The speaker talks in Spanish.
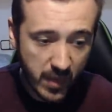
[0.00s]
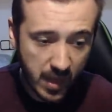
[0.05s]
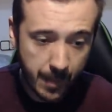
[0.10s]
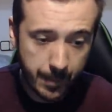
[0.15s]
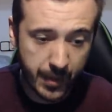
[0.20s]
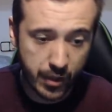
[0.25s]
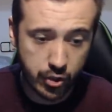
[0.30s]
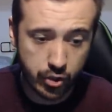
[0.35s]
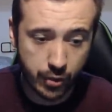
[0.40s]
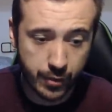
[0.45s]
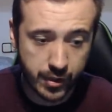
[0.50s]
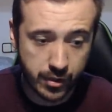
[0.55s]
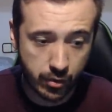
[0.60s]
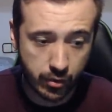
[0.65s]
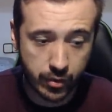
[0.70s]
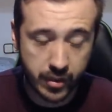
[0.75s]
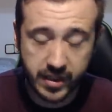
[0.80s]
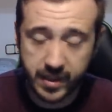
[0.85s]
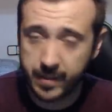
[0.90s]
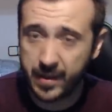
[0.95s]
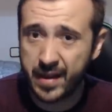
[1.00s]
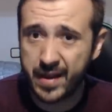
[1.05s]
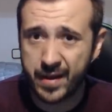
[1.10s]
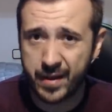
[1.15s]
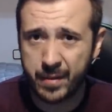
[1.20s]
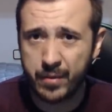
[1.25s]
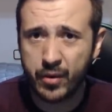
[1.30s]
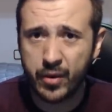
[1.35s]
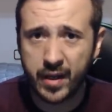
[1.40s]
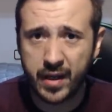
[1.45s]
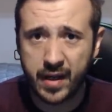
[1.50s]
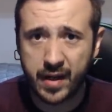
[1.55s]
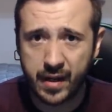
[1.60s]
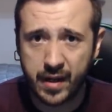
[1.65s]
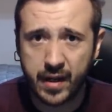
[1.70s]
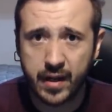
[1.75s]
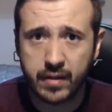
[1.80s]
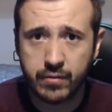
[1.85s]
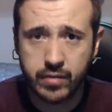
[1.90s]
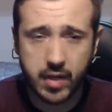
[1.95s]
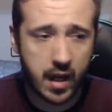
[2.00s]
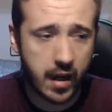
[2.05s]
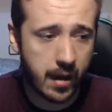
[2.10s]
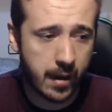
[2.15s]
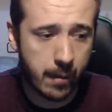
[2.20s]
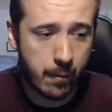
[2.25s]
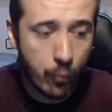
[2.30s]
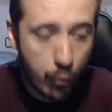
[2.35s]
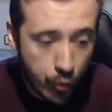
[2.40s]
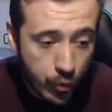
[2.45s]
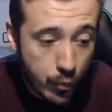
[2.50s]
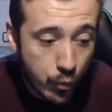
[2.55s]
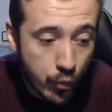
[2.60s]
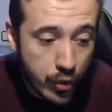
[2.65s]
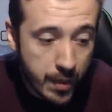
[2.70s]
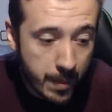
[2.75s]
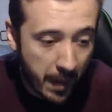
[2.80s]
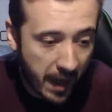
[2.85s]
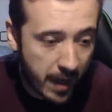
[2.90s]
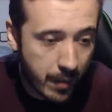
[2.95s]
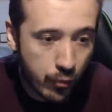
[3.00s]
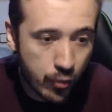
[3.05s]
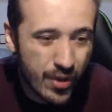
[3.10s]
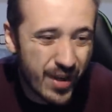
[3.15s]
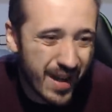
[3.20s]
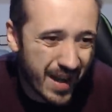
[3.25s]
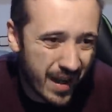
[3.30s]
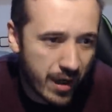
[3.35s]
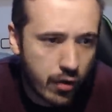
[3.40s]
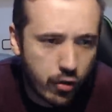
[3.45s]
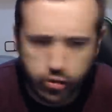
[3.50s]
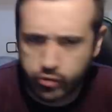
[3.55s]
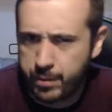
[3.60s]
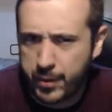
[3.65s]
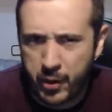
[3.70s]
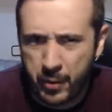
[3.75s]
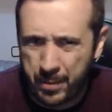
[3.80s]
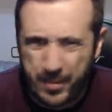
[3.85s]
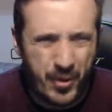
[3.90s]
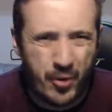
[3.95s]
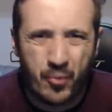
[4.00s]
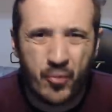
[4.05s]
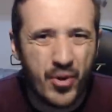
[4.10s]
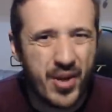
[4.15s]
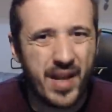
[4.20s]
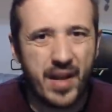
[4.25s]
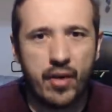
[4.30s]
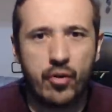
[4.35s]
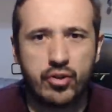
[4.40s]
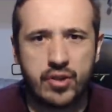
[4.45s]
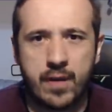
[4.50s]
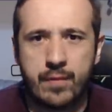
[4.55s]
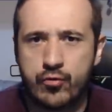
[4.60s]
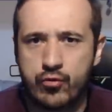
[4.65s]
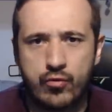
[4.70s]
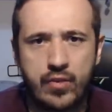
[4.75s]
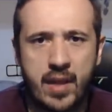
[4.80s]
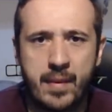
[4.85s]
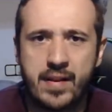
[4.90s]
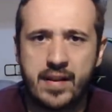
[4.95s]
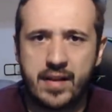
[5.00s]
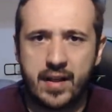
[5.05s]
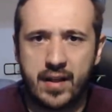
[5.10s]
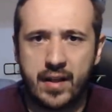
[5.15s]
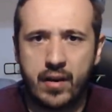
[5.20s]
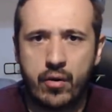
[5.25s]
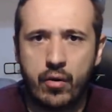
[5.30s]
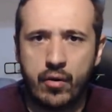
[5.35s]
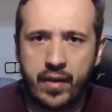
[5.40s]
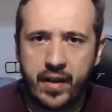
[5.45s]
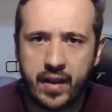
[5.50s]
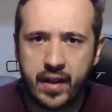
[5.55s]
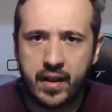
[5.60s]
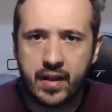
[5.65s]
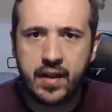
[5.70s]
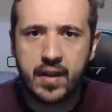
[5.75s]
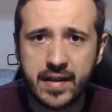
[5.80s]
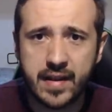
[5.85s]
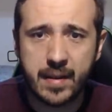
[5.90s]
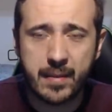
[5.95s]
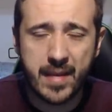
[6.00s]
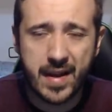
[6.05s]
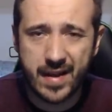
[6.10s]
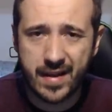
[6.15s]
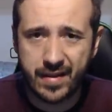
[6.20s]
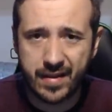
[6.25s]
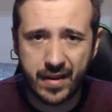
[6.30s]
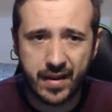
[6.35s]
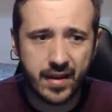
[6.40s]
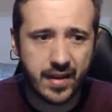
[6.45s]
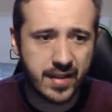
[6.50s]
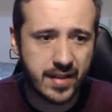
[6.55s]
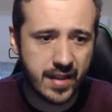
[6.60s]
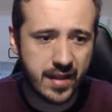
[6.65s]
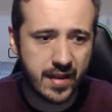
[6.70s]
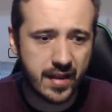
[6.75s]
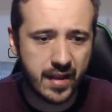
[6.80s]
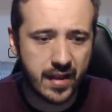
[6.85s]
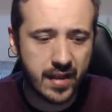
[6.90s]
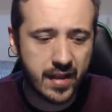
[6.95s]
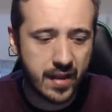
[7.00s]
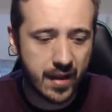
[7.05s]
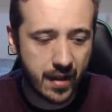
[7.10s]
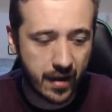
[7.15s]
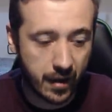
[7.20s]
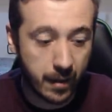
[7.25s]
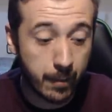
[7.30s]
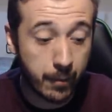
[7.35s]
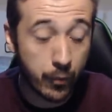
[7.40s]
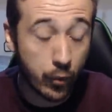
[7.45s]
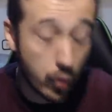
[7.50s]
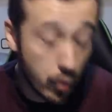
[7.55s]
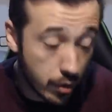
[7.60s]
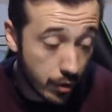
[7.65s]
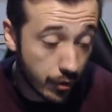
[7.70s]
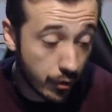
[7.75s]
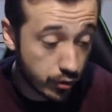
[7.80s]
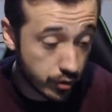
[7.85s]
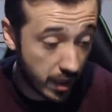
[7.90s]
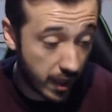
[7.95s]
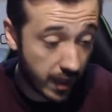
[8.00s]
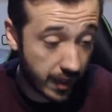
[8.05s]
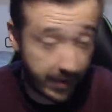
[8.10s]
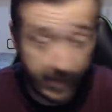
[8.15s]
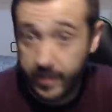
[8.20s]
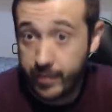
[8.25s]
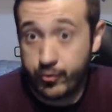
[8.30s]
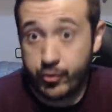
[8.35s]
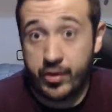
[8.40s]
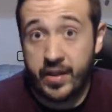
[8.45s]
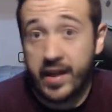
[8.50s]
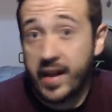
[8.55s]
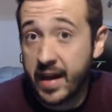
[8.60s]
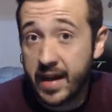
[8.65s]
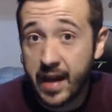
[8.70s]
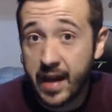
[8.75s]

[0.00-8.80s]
pero sobre todo en tema de ritmo de carrera. O sea, muy, muy mal, muy lejos, pero, pero muy lejos, absurdamente lejos de, Mercedes y de, Red Bull, ¿no? O sea, después de que en